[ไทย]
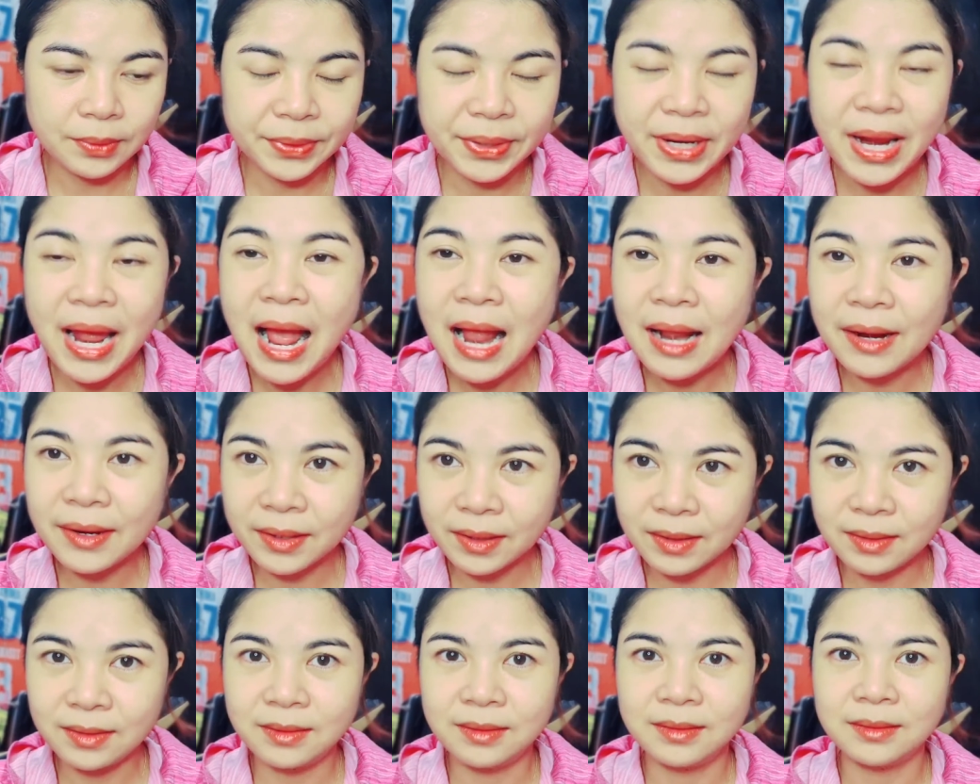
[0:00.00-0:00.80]
ร่า
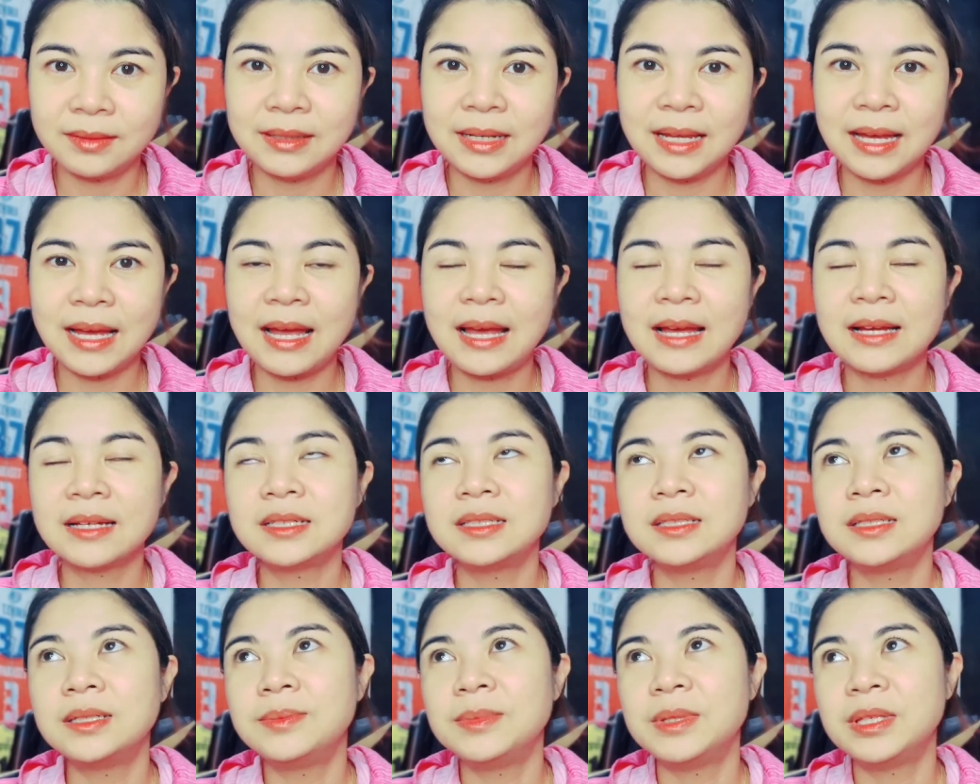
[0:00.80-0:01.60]
เริงนะคะ
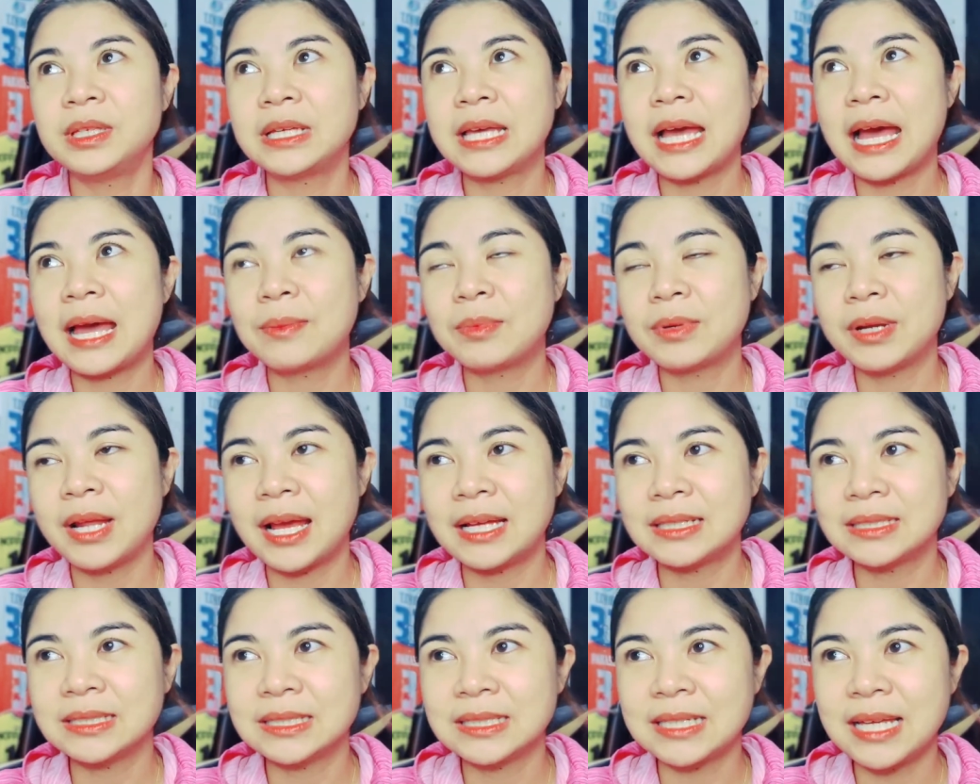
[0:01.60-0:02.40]
คือมีการบริ
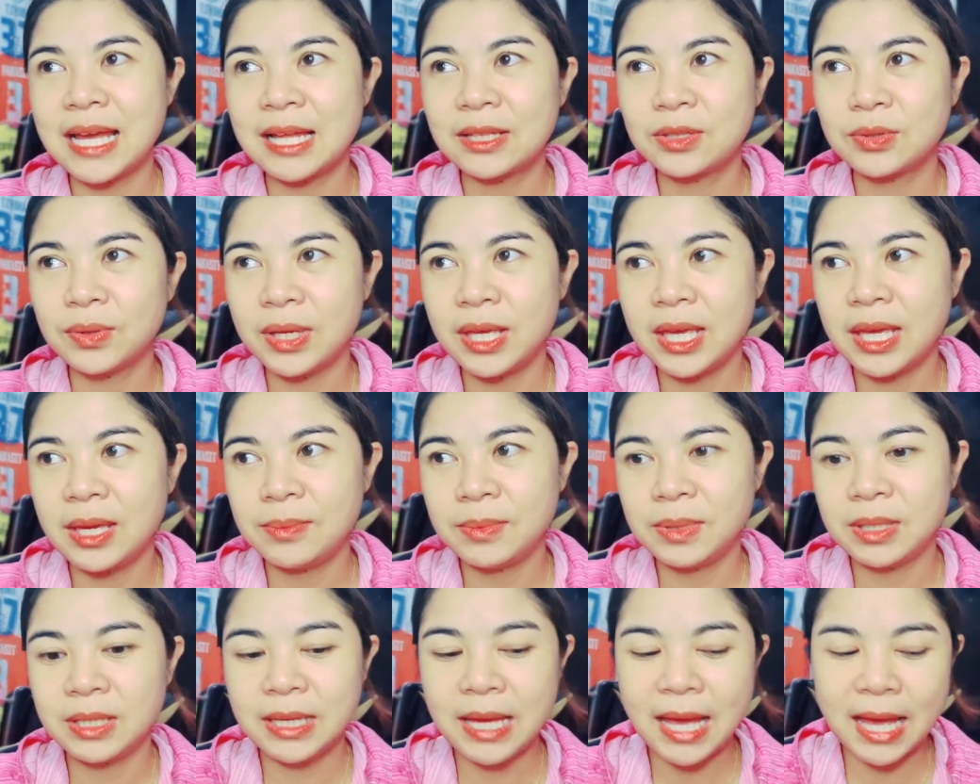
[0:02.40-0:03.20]
หารจัดการตัวเอง
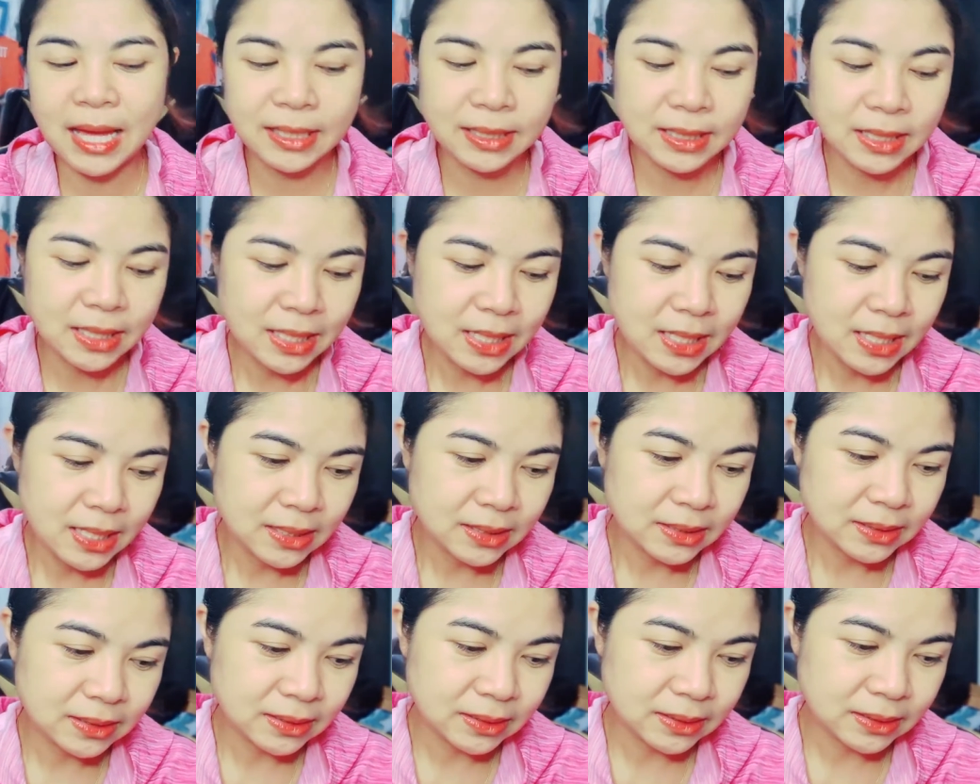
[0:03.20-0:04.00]
มีการ
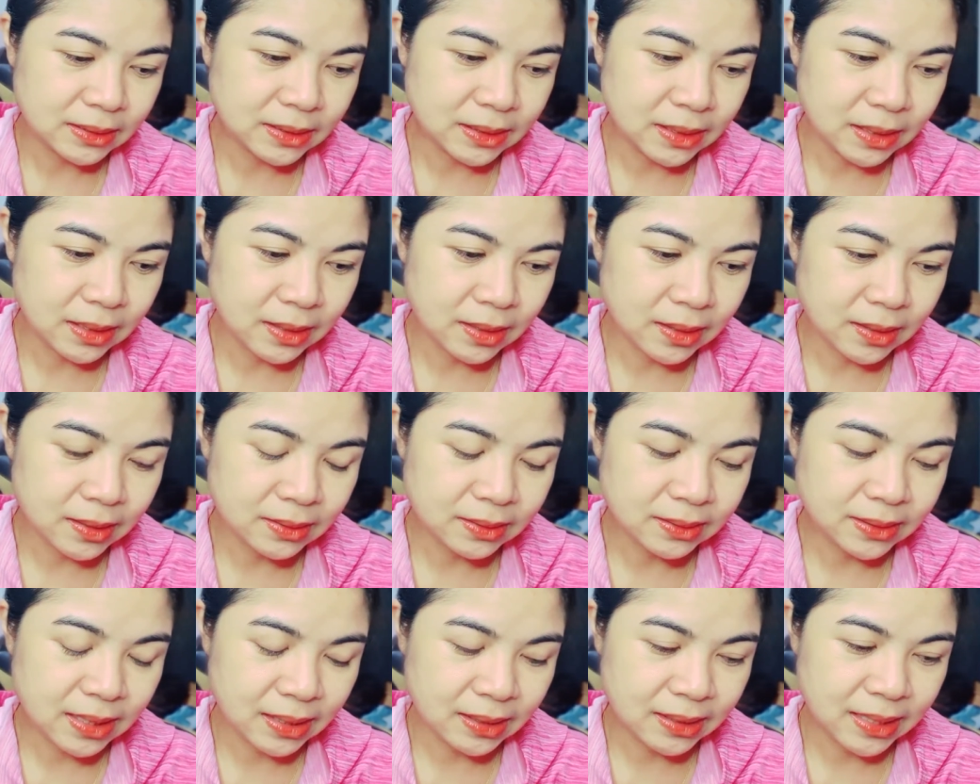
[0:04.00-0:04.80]

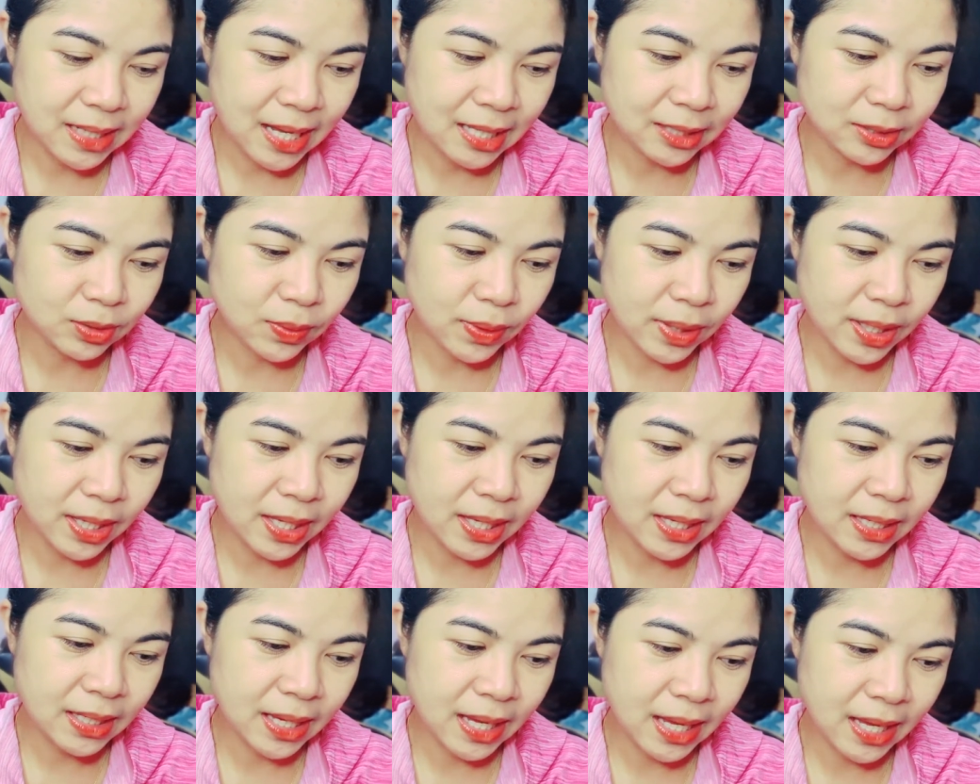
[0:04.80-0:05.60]
จัดการตัวเอ
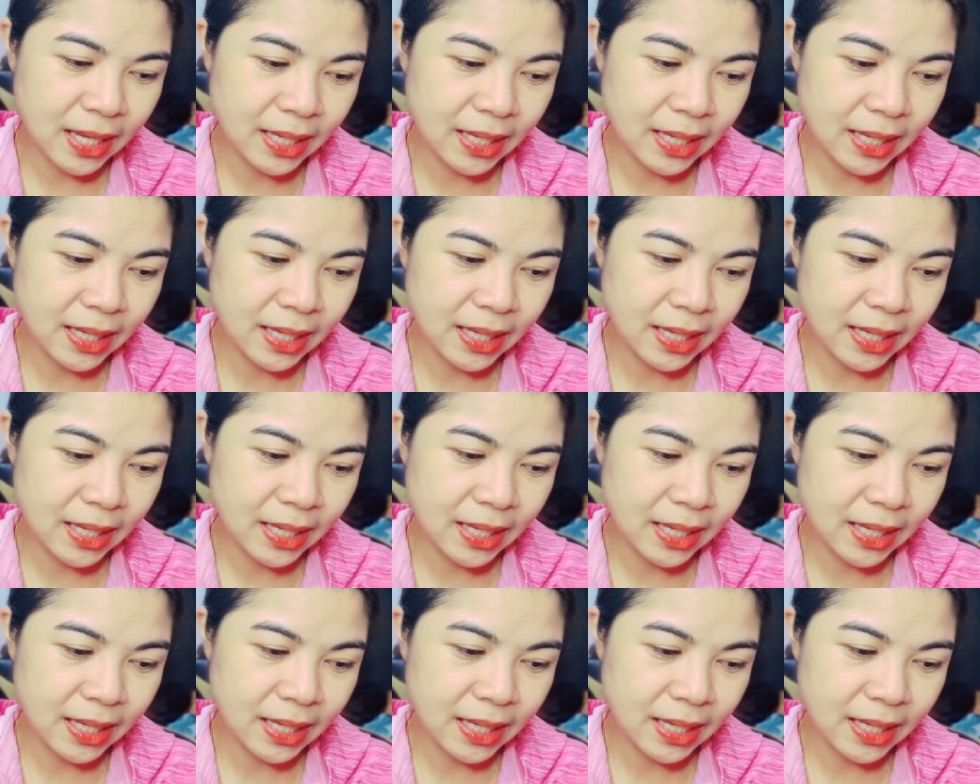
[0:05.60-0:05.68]
ง